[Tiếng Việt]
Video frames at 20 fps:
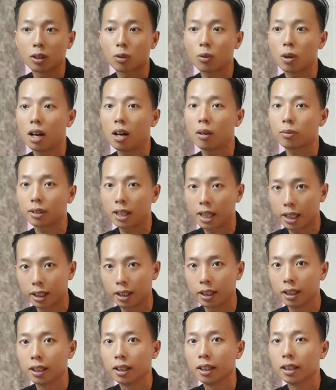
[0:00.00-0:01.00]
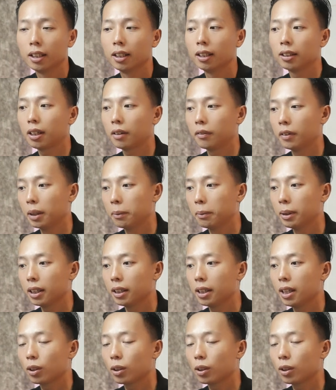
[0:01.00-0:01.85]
được khóa học này. Tại vì